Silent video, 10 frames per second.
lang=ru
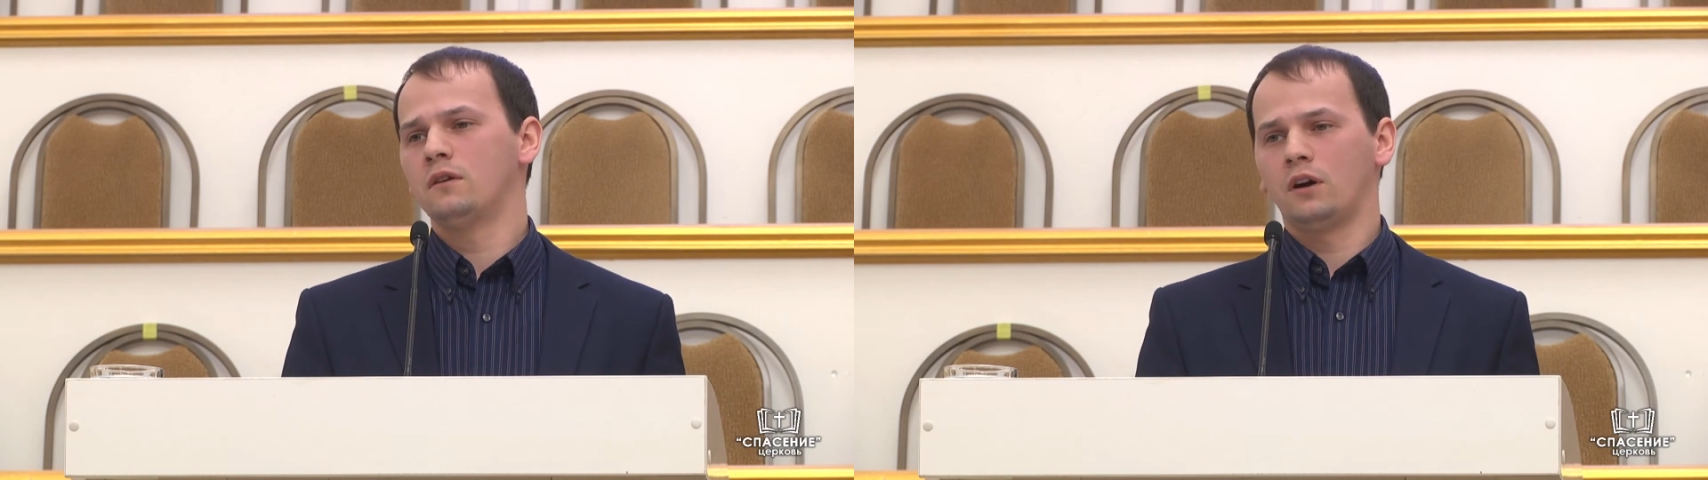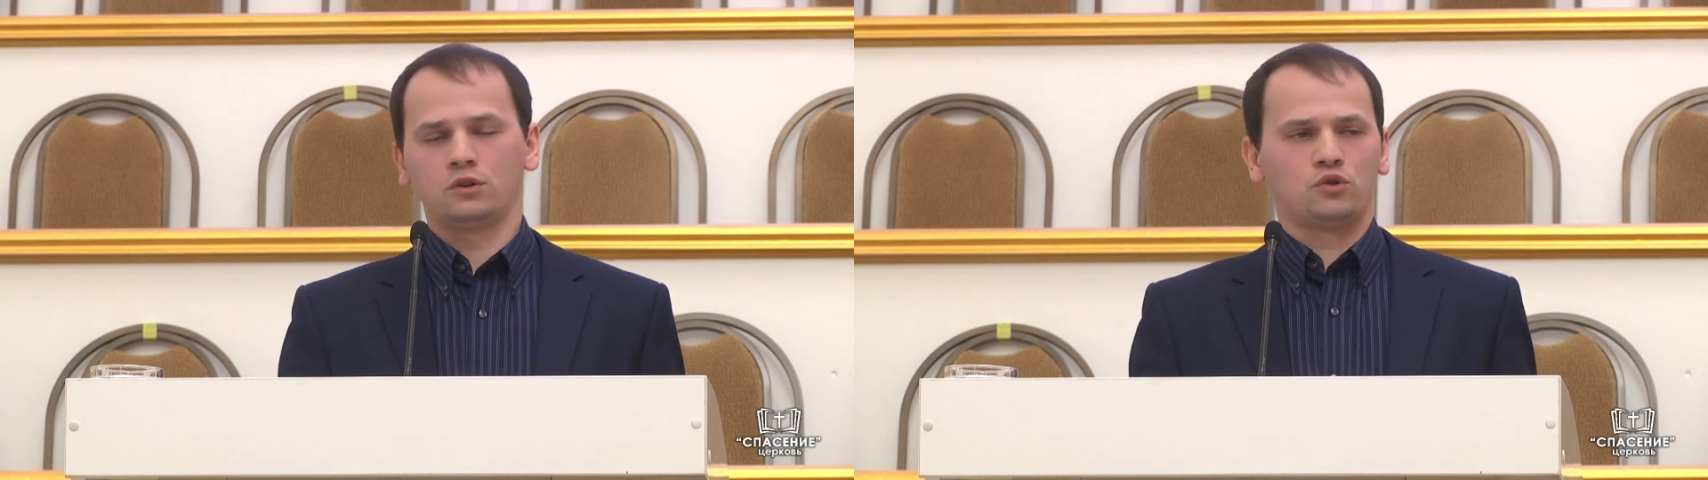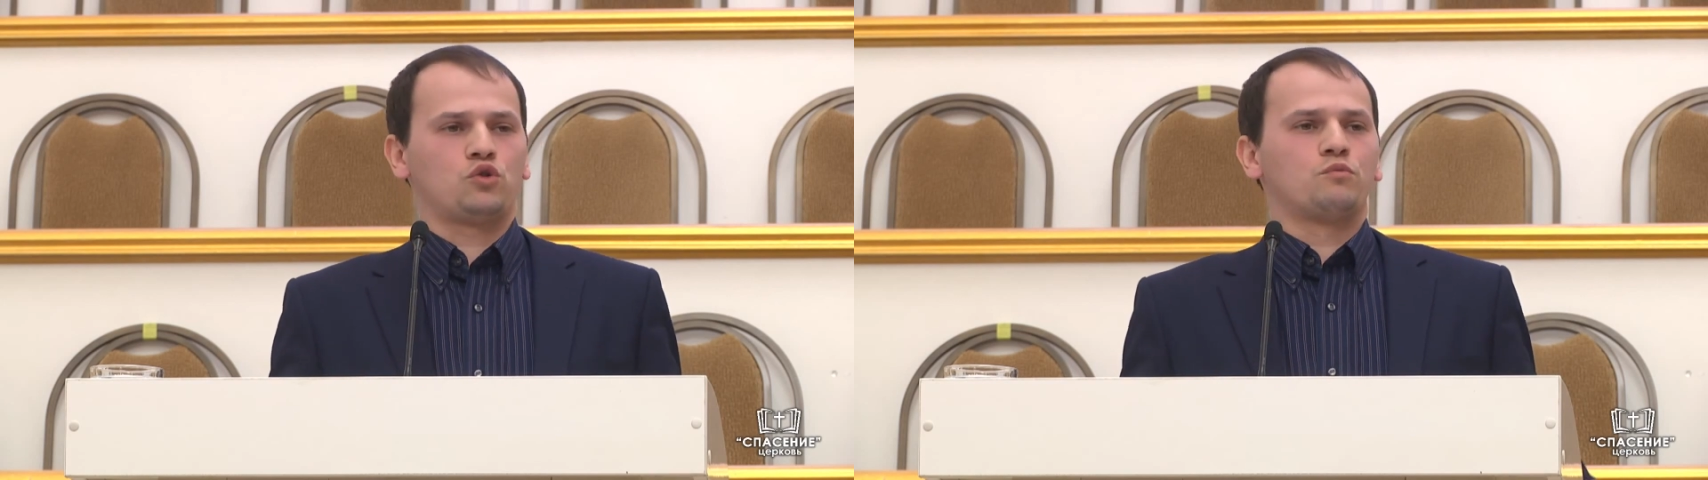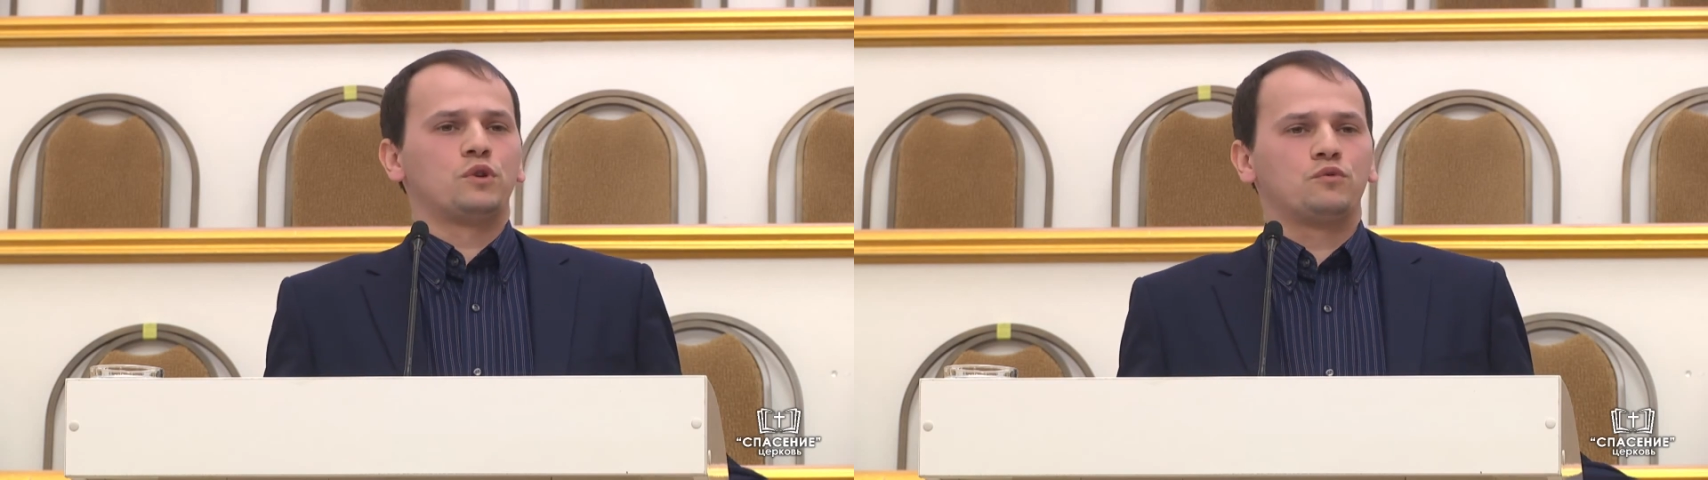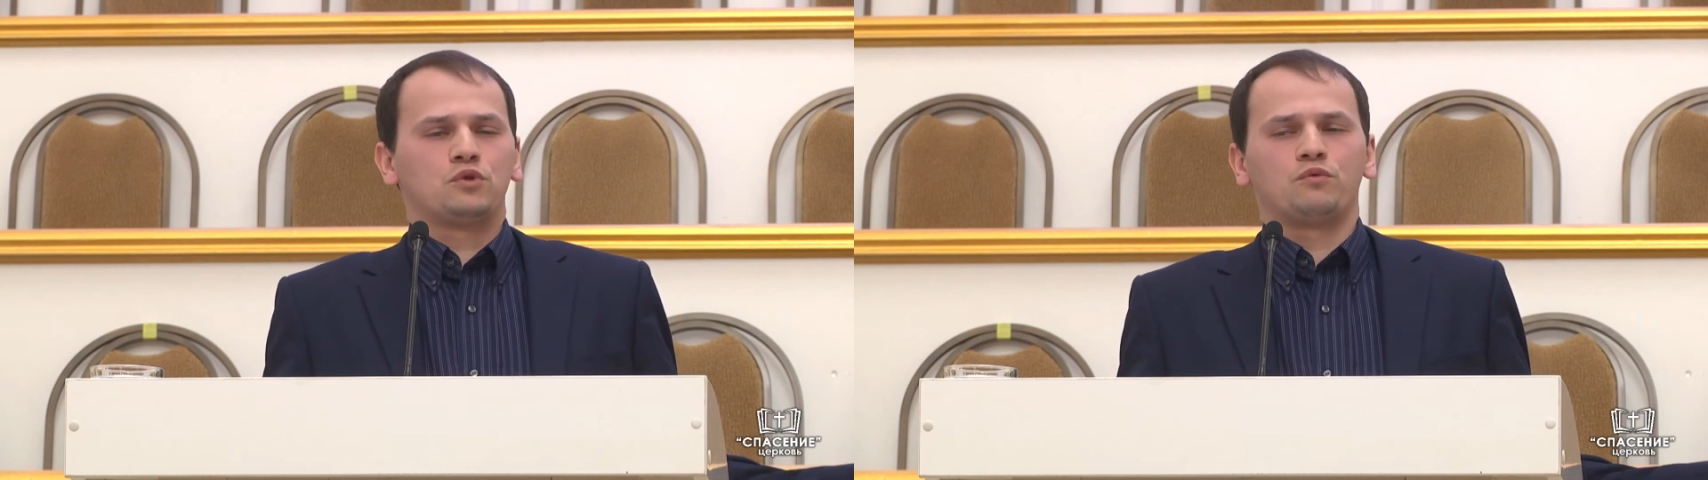Говорит, а что
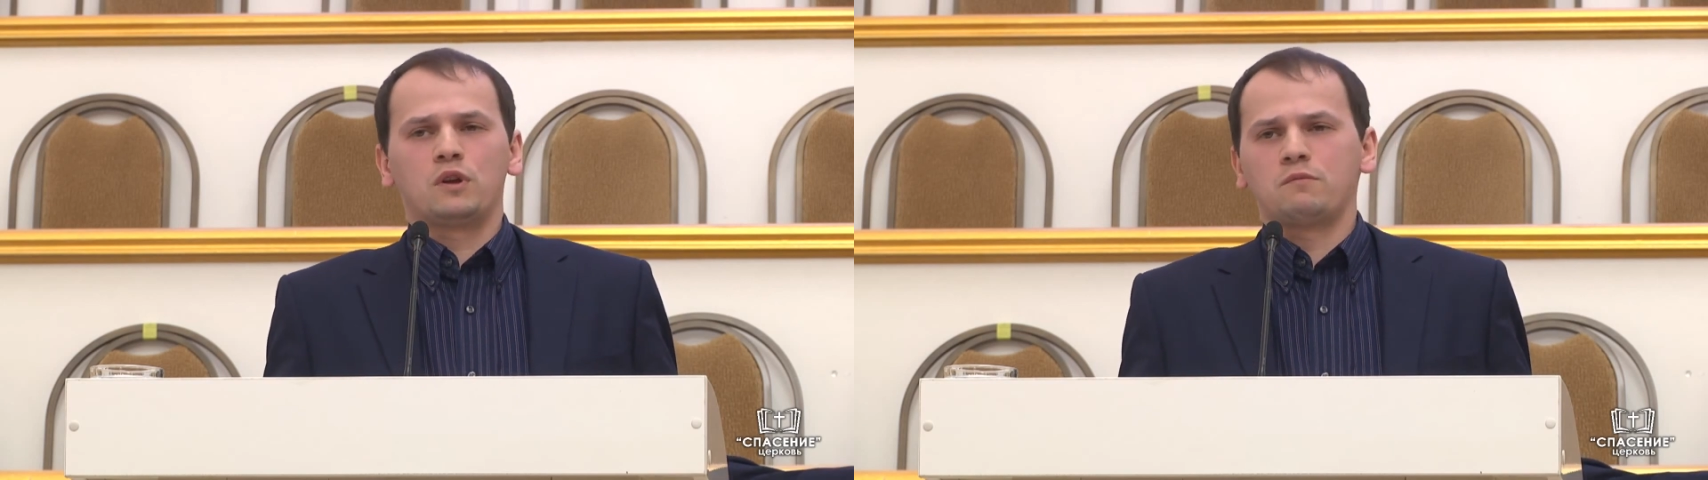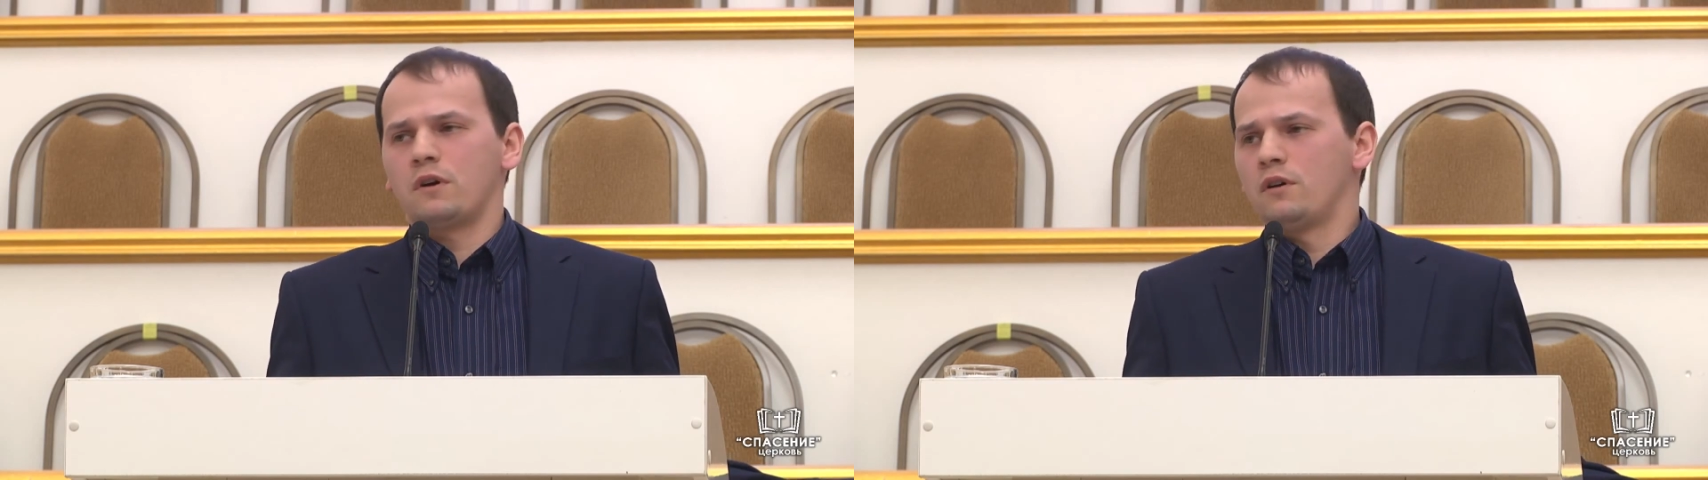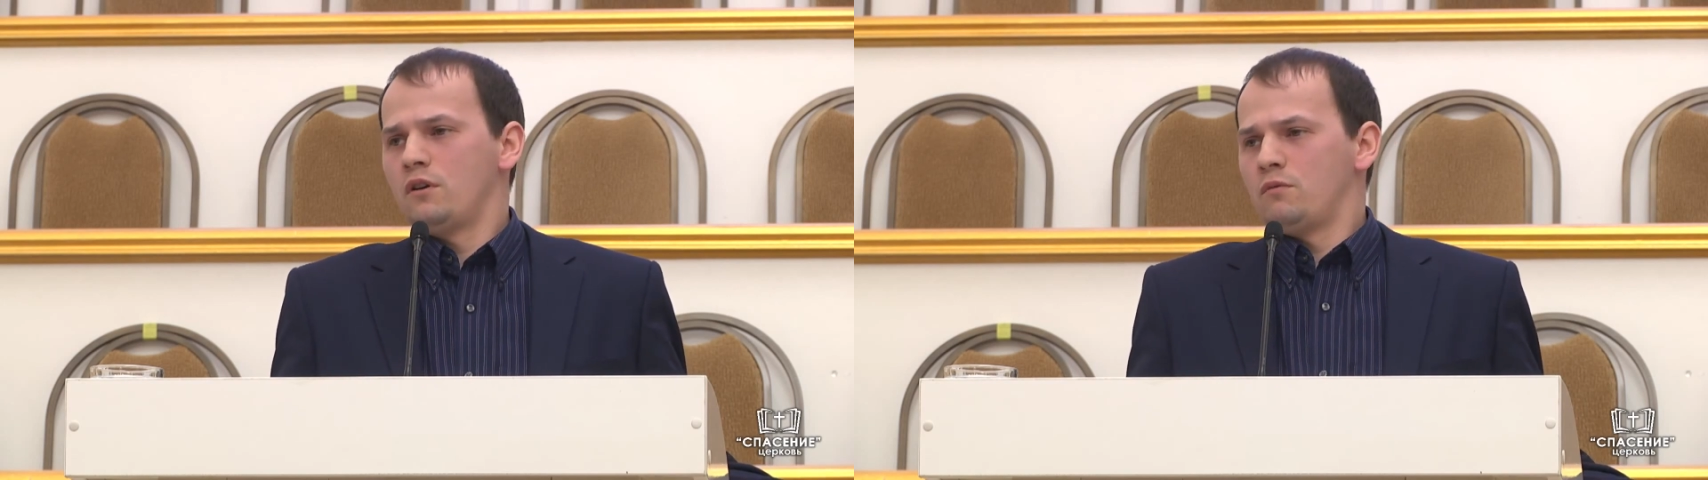мне все время